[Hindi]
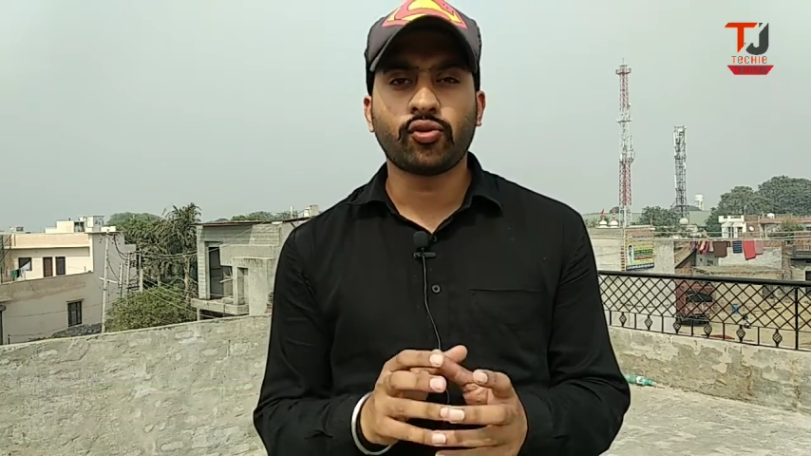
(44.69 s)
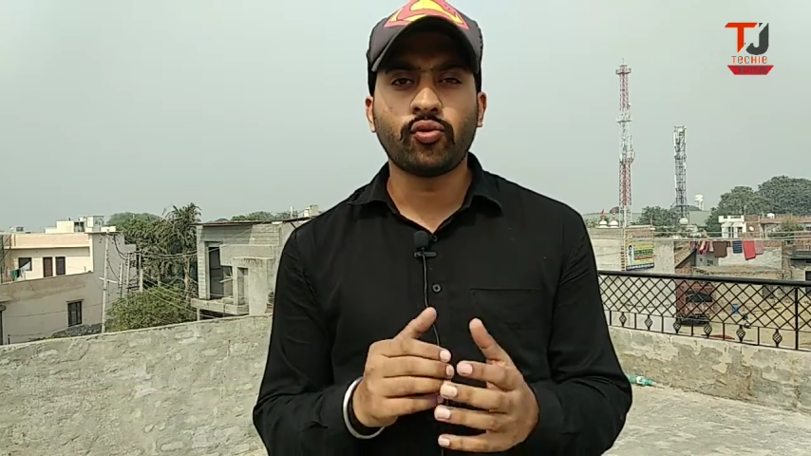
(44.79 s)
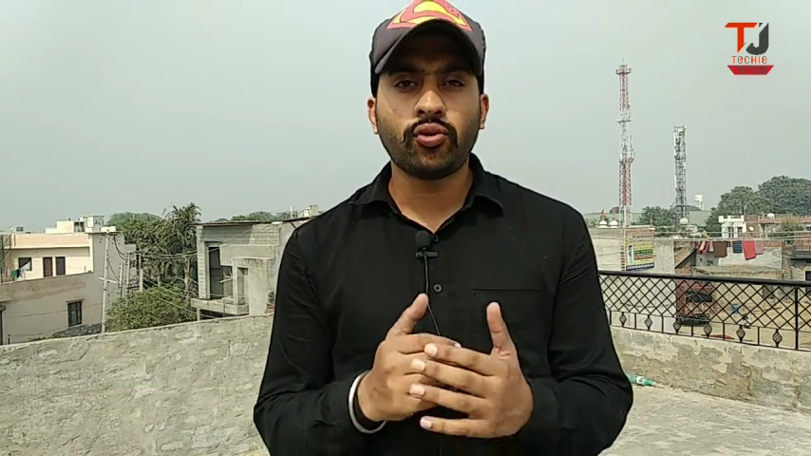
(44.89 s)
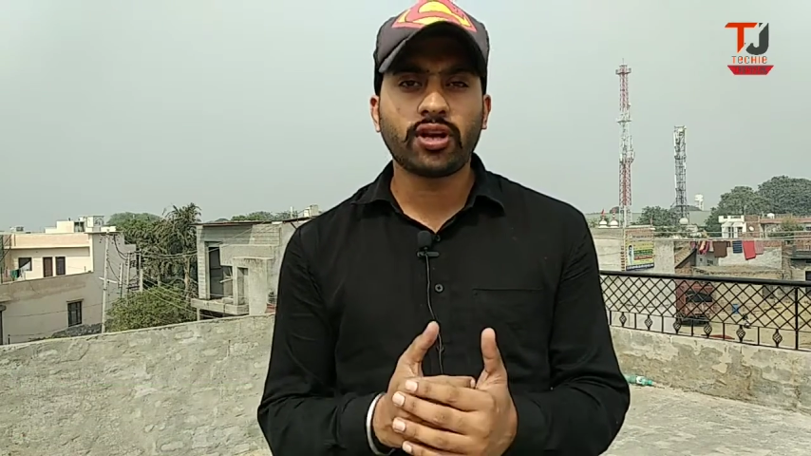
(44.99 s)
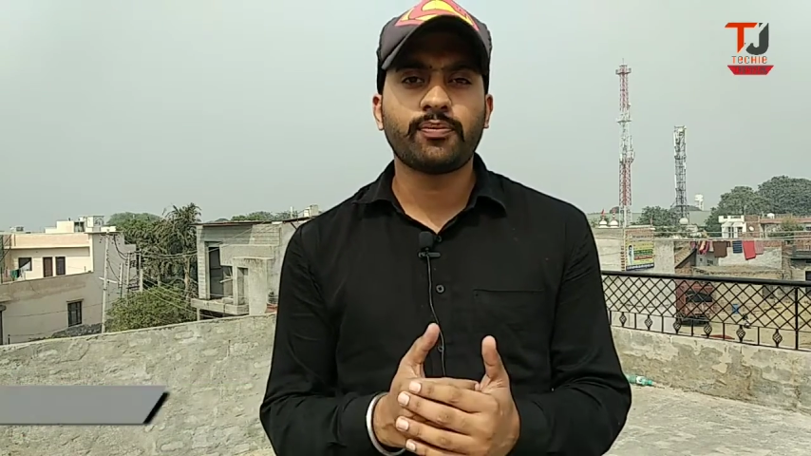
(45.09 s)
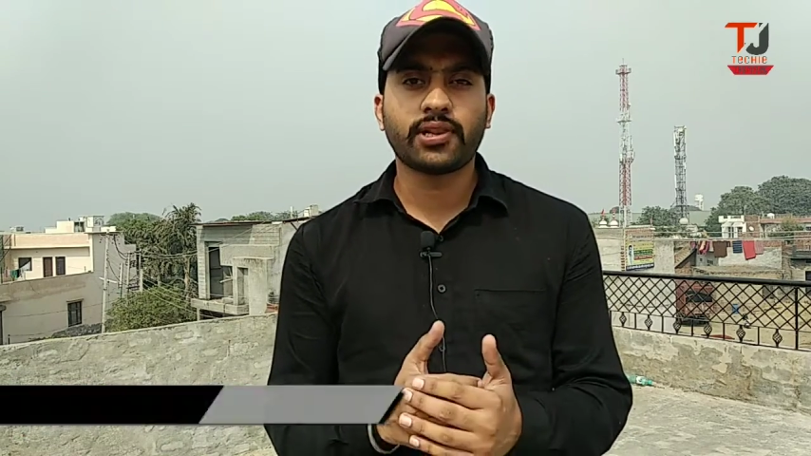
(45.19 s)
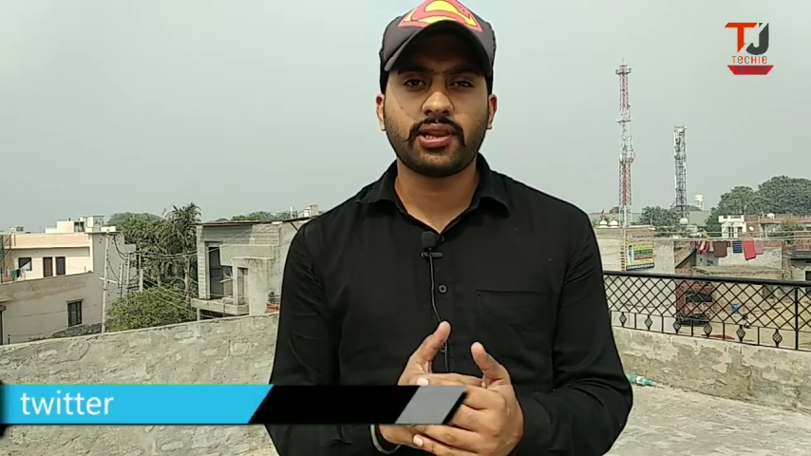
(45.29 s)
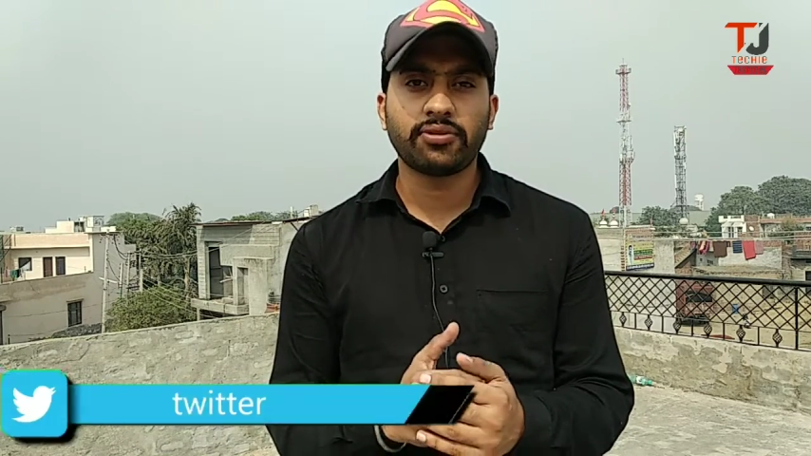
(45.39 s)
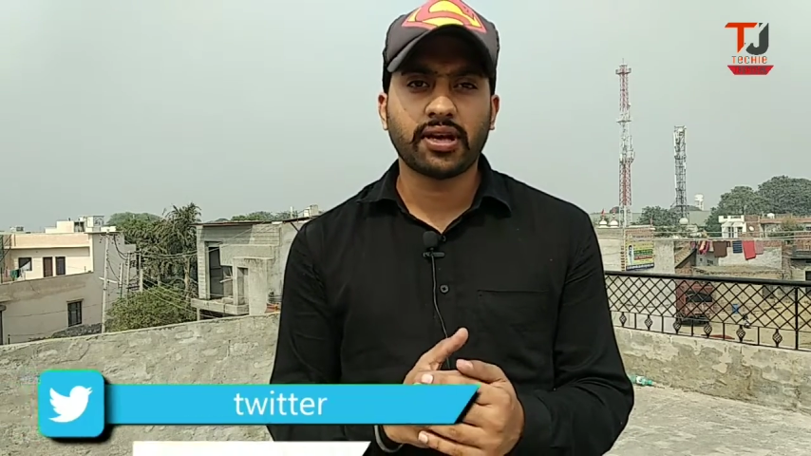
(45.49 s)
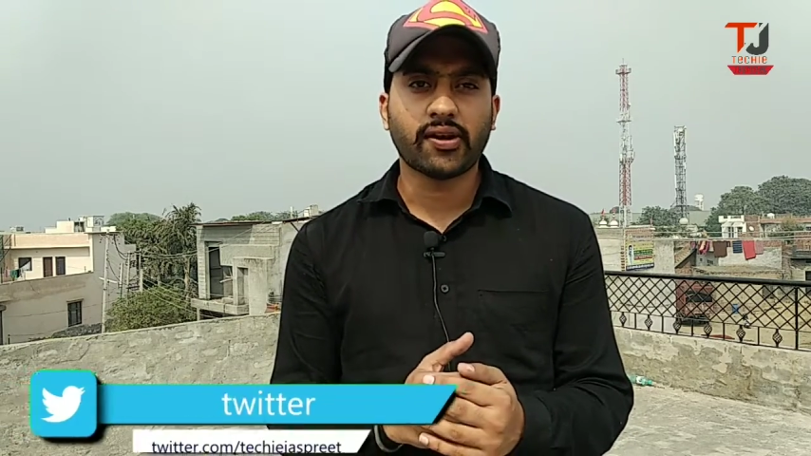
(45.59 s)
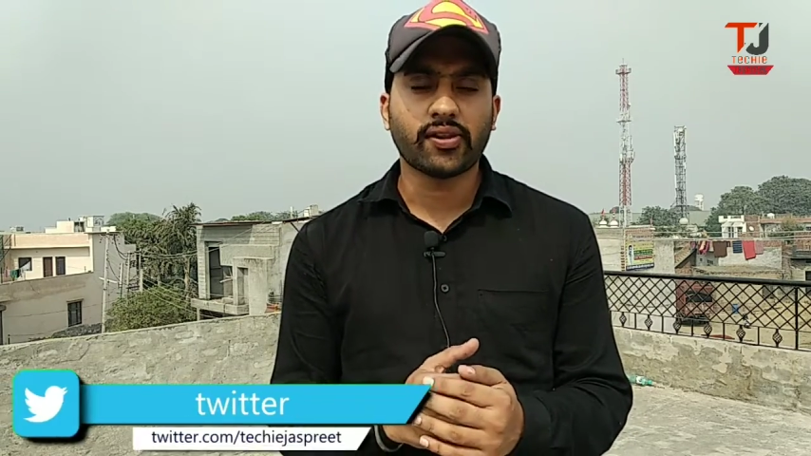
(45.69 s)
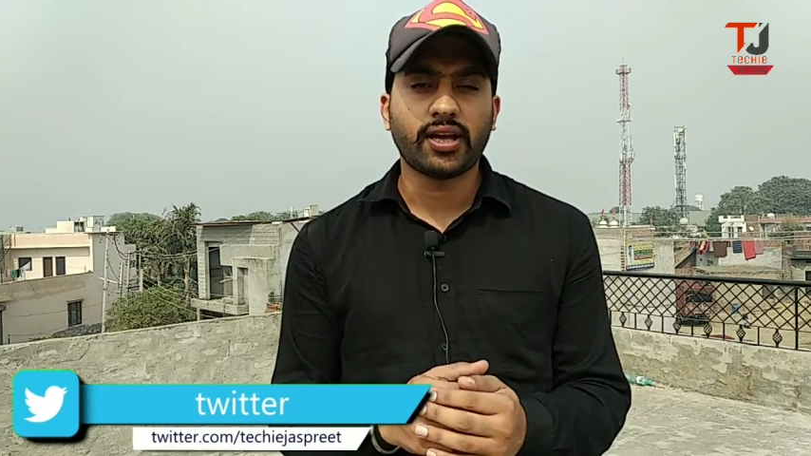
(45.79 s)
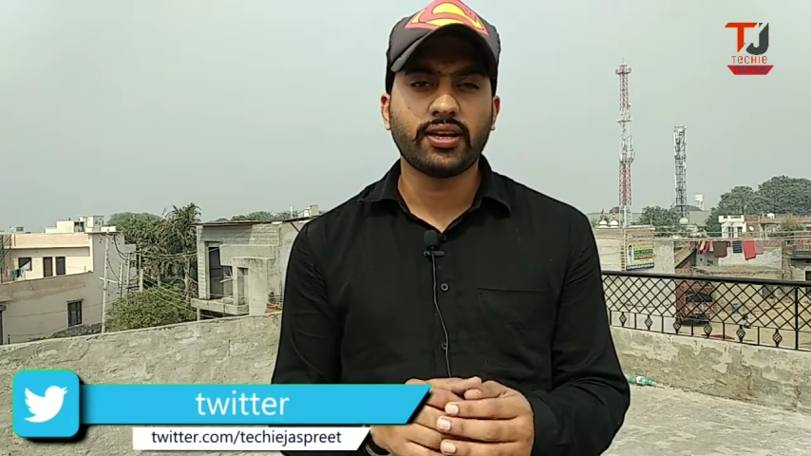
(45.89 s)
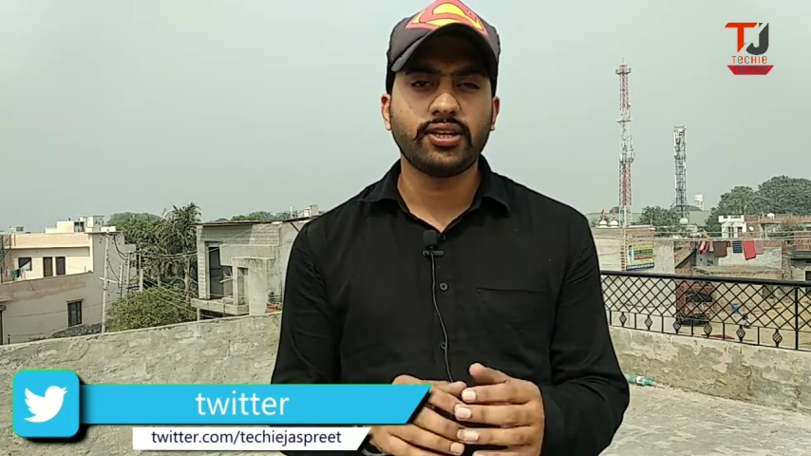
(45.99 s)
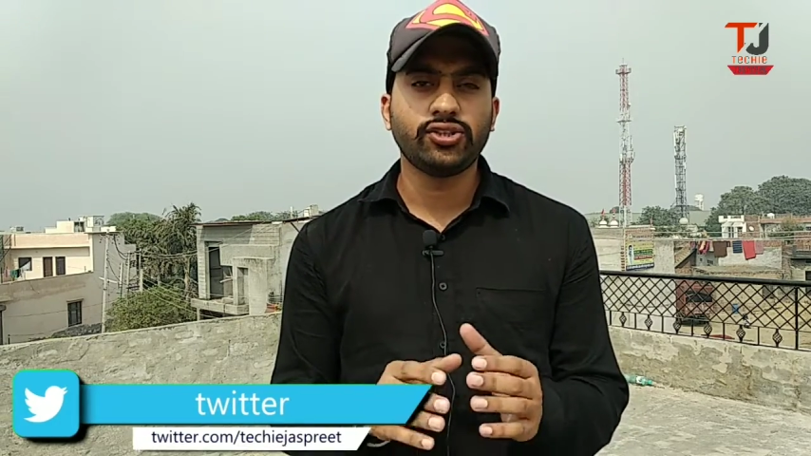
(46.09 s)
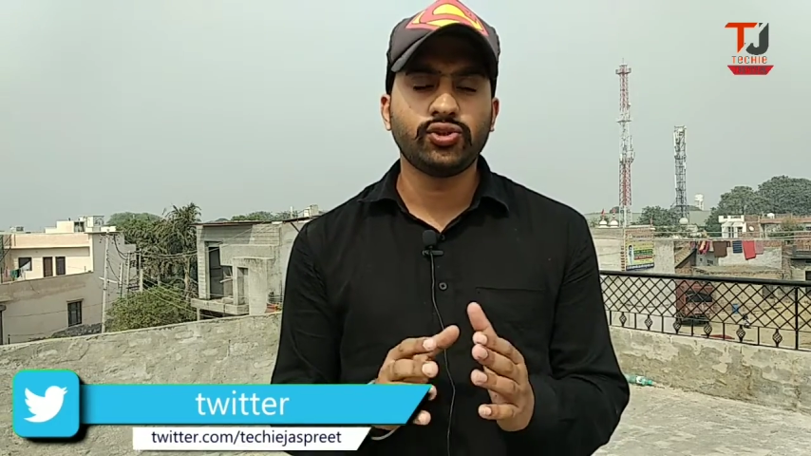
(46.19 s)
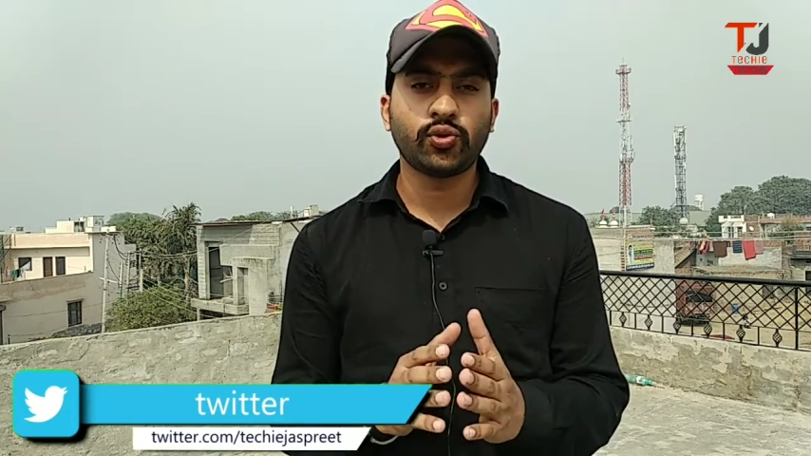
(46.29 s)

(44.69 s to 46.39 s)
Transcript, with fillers: तो रूट का मतलब क्या होता है कि